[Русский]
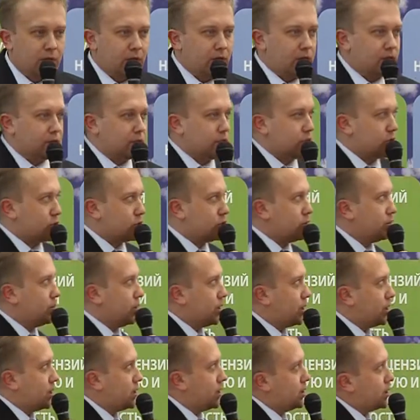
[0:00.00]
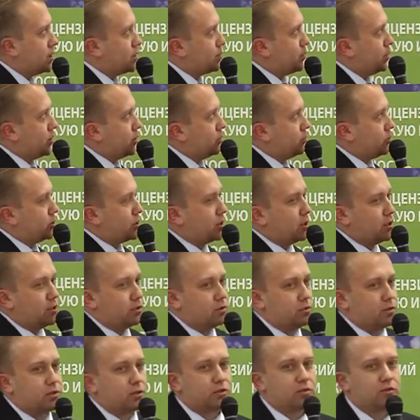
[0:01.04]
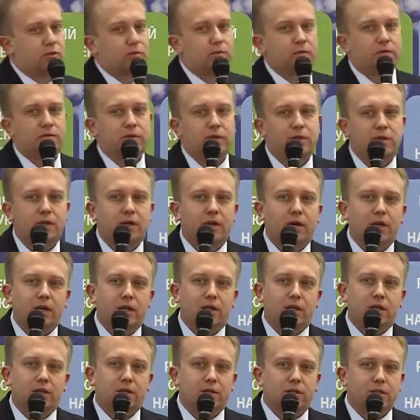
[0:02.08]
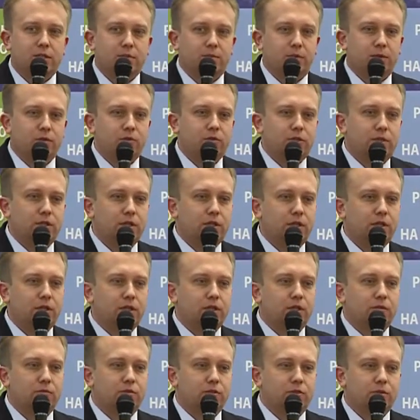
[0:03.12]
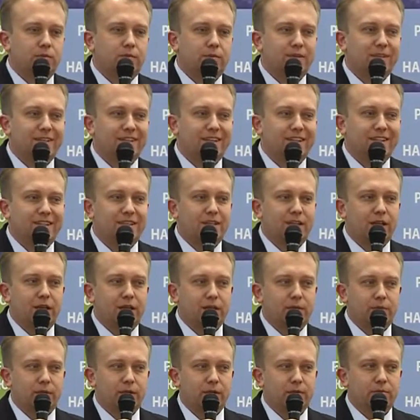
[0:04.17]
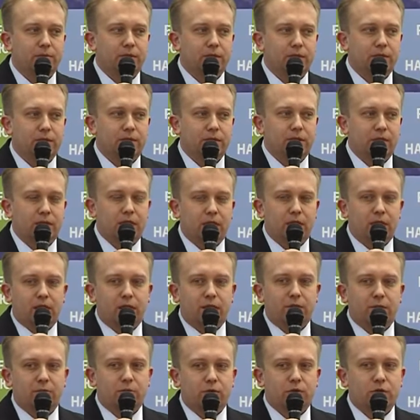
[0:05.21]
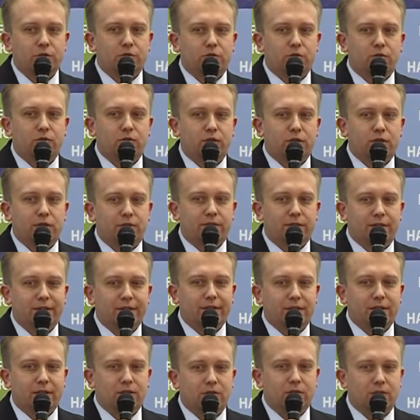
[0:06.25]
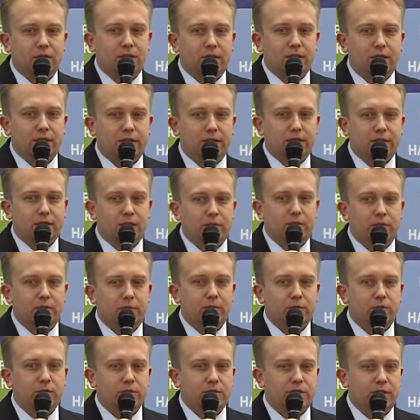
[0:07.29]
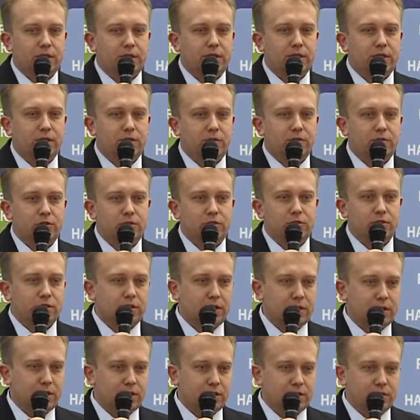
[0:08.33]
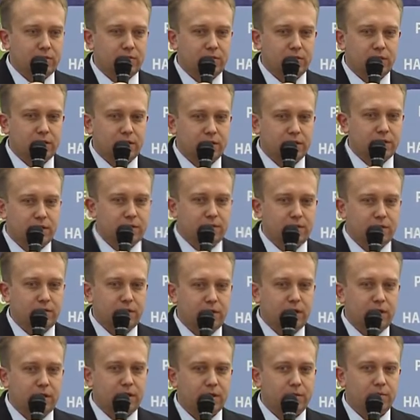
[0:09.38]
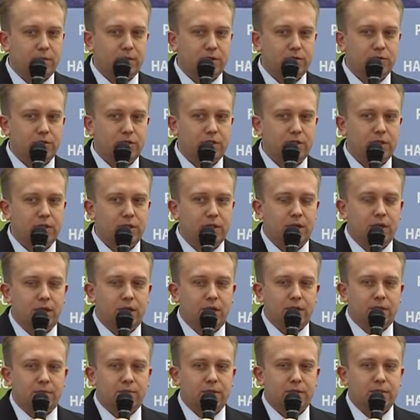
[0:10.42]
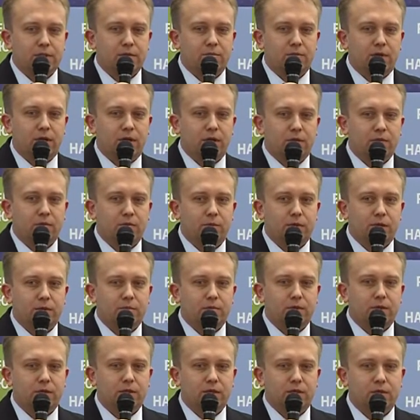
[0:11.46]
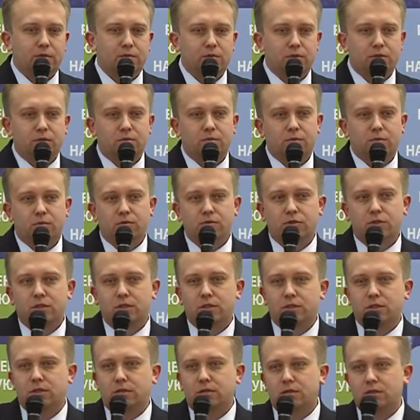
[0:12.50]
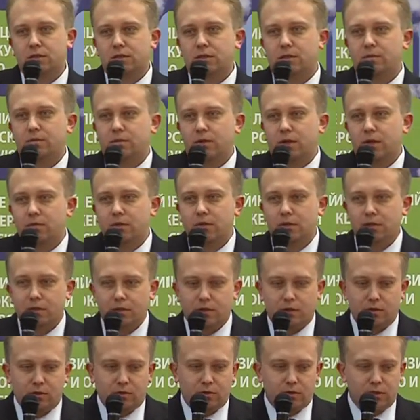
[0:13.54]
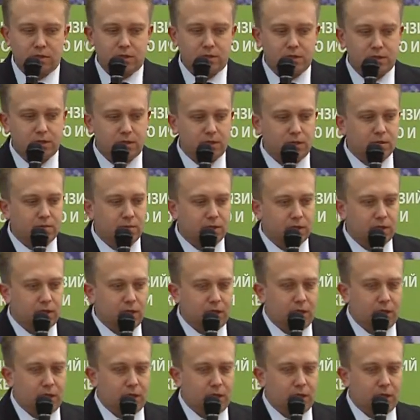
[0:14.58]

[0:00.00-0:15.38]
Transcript: Значит, что бы хотелось получить, то есть что бы в идеале хотелось получить для того, чтобы не терять прибыль. Вопрос входа в рынок э, – это как бы вопрос один, но еще же надо из него красиво выйти и получить максимальную прибыль для того, чтобы улучшить, соответственно, параметры торговой системы.